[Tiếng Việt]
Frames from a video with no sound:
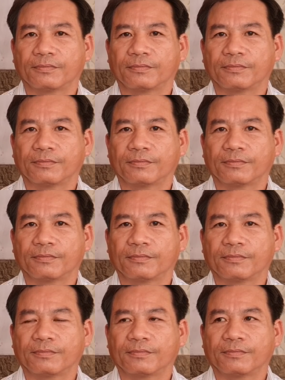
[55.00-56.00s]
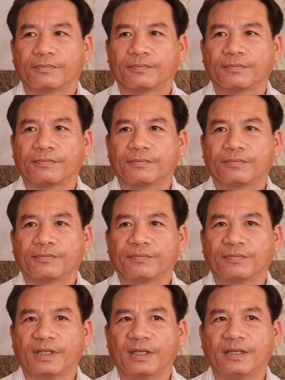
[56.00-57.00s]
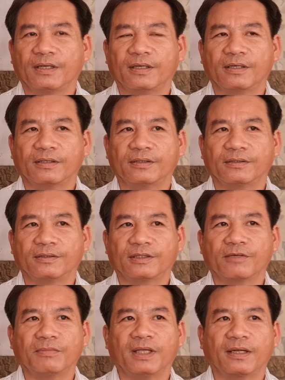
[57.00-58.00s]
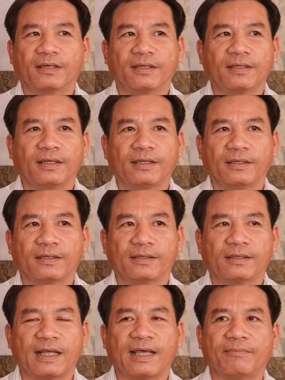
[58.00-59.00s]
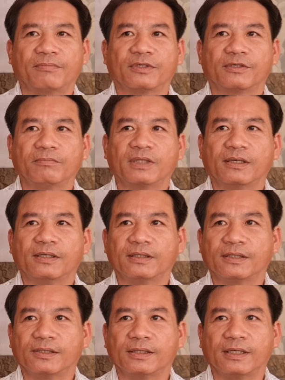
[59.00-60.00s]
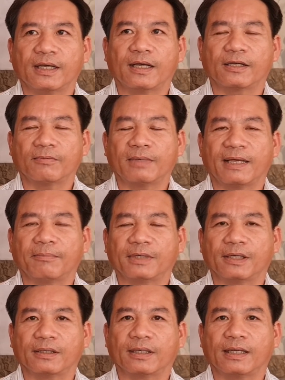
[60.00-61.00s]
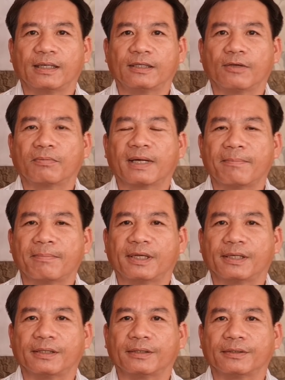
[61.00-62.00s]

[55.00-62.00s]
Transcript: có phù hợp với mình không thì công việc đó thì làm cũng từ xưa giờ cũng làm gần cả chục năm rồi